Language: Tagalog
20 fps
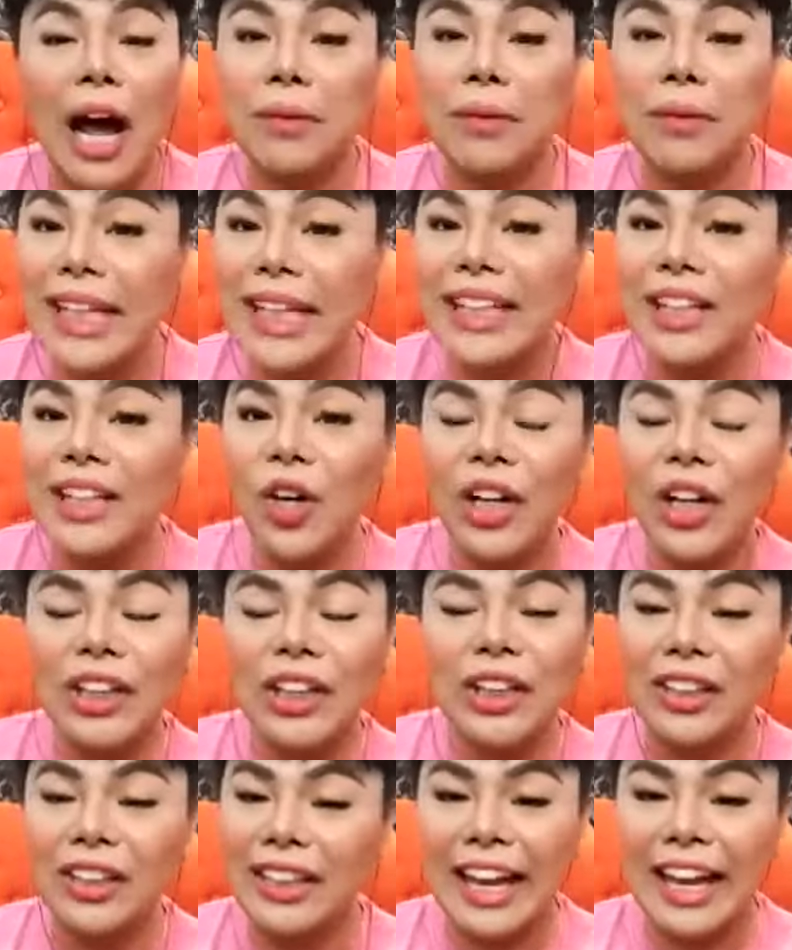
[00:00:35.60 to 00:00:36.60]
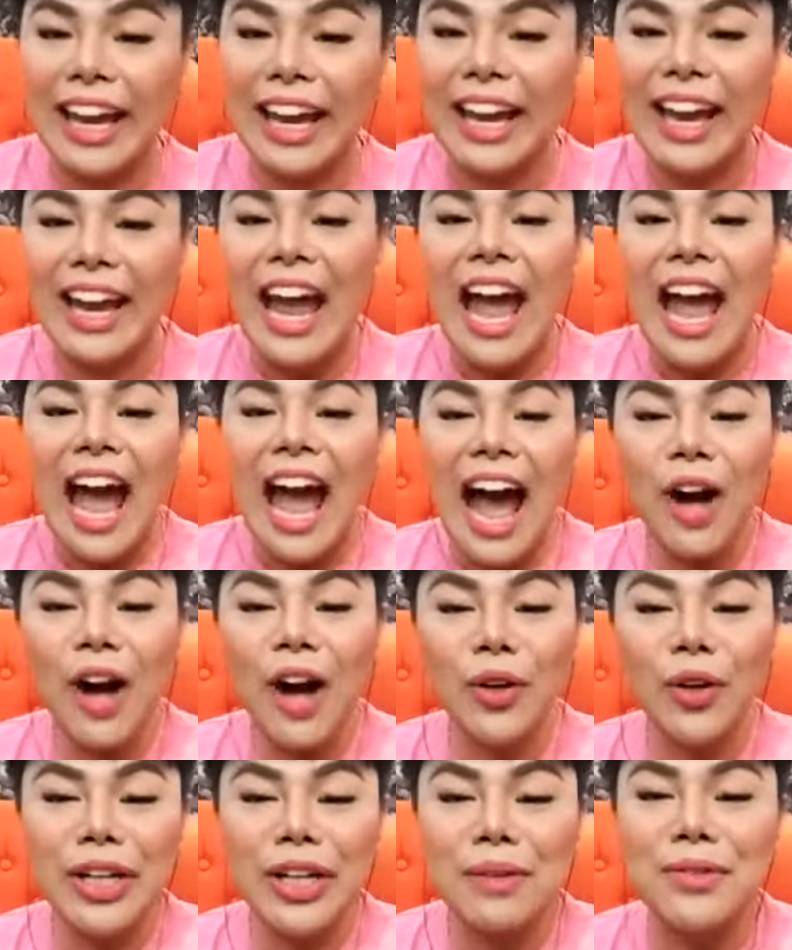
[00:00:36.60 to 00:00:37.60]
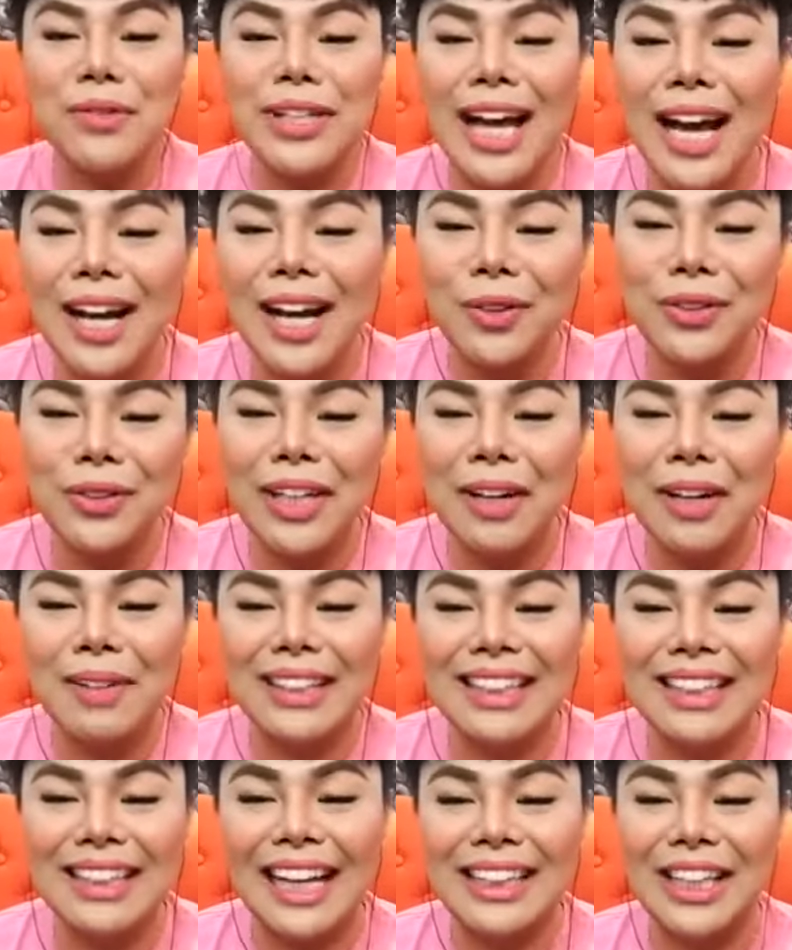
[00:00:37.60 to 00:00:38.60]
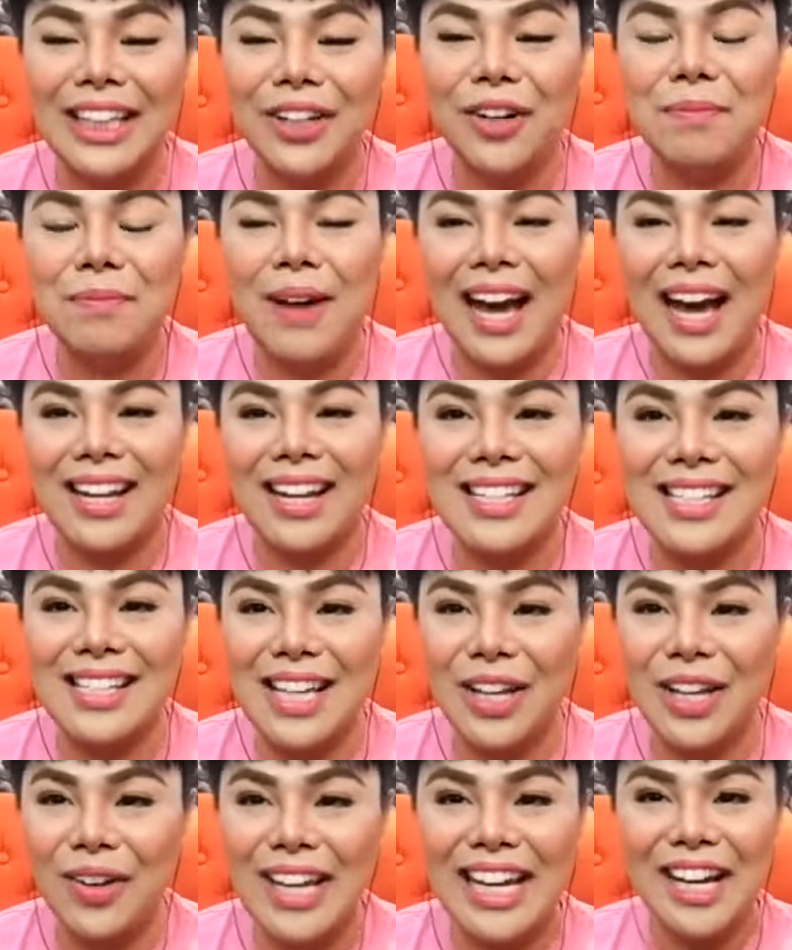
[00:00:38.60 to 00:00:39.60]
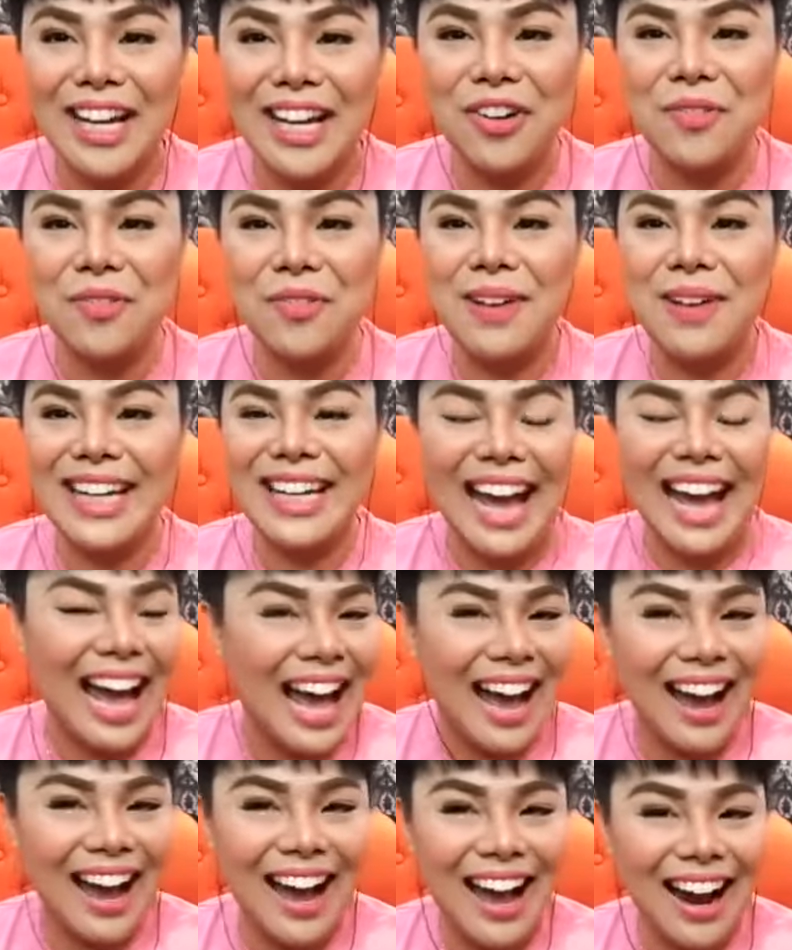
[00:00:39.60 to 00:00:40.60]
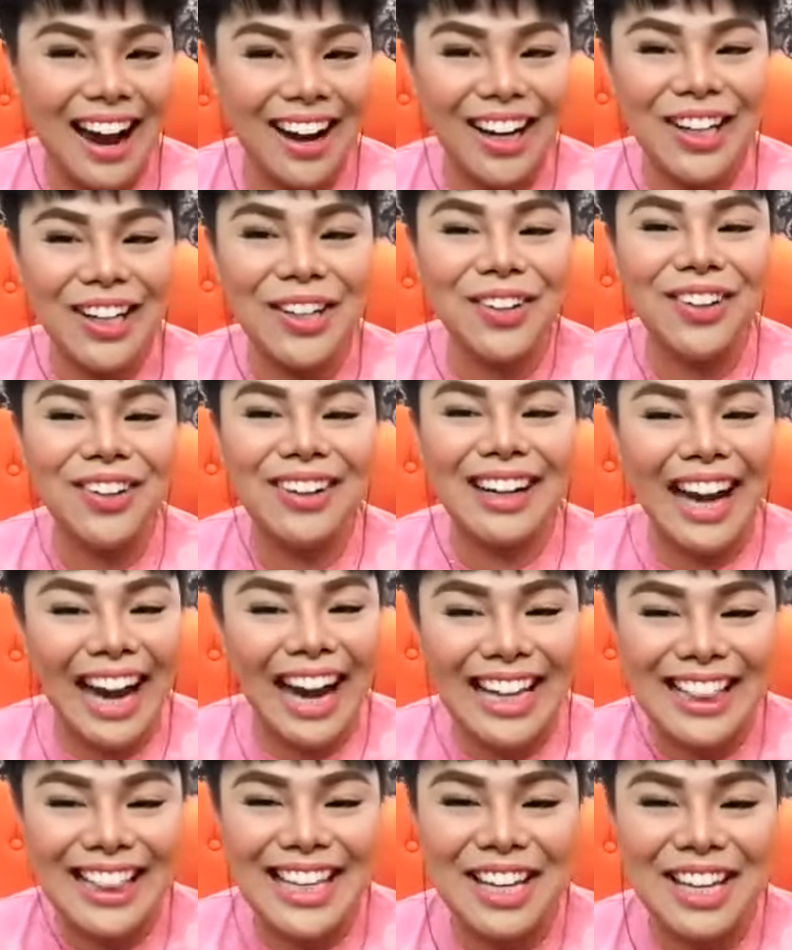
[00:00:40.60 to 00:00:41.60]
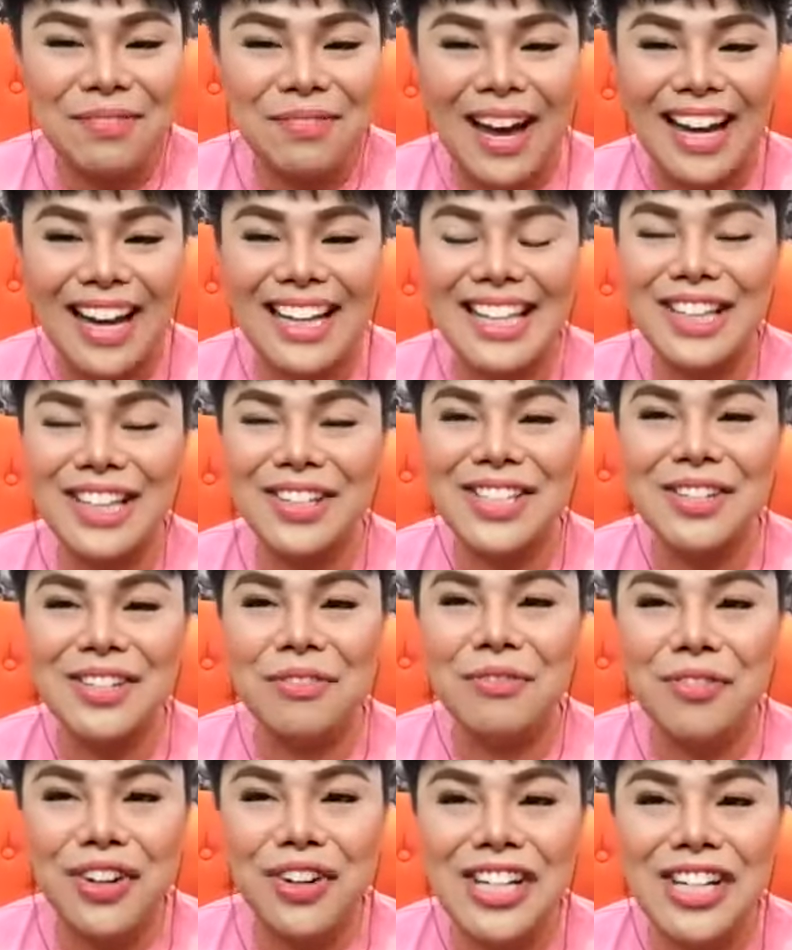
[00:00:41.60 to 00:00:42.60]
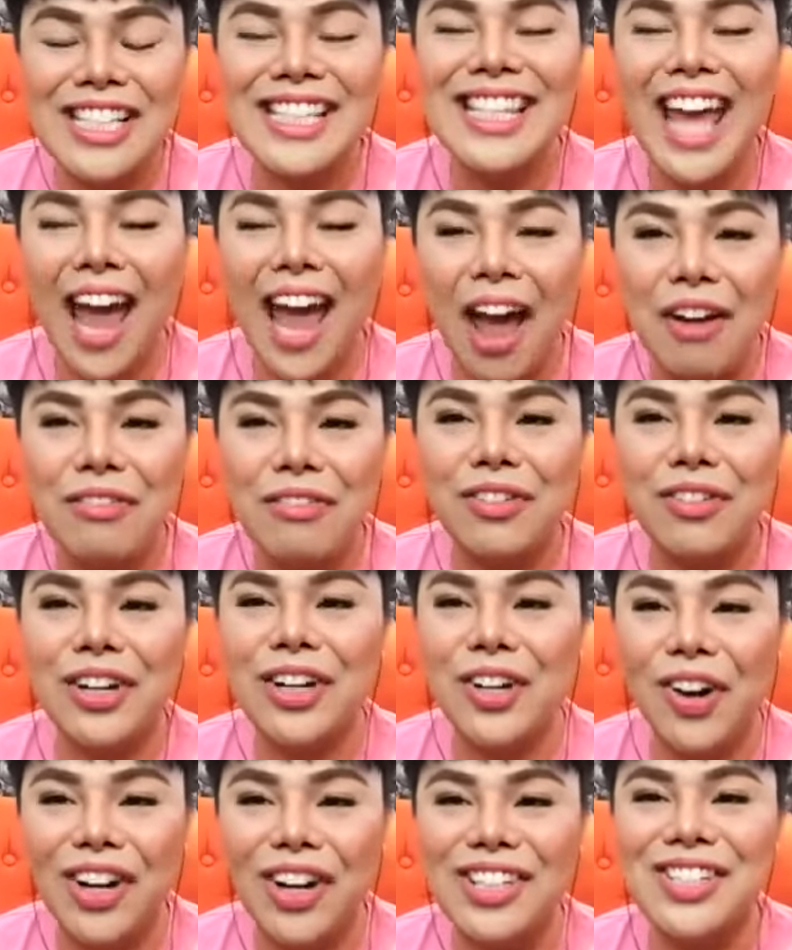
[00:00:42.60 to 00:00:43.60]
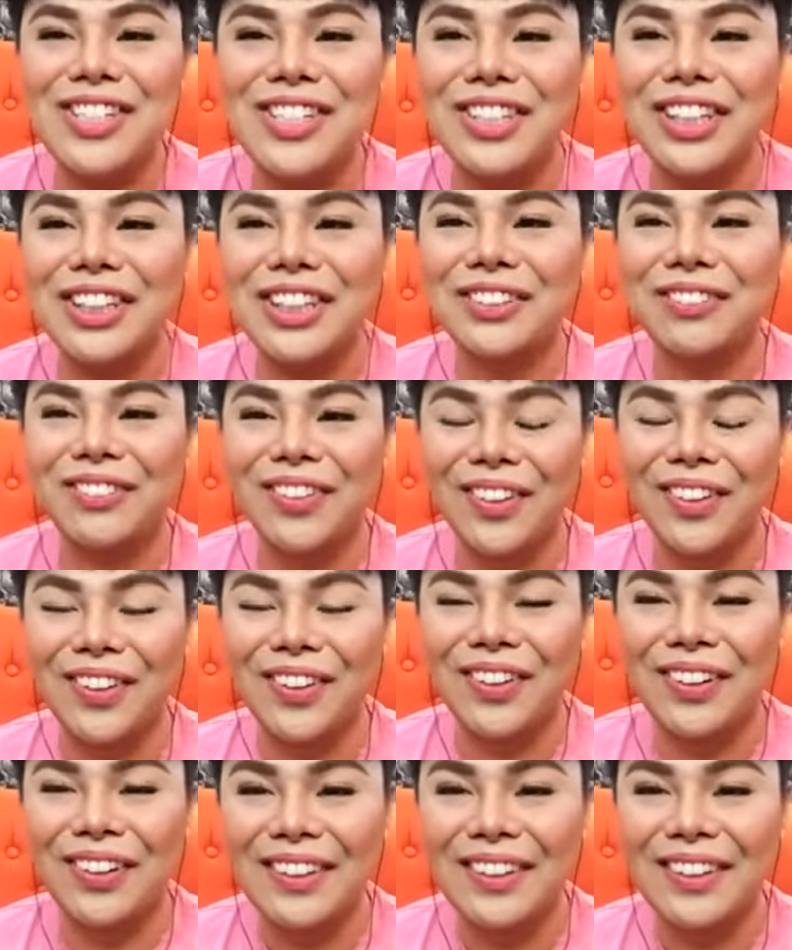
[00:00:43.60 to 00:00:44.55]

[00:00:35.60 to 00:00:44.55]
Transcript: media con today, ako na muna ang unang magtatanong para sa iyo. Ikaw ba, Nak? Are you ready para dito sa first ever concert mo?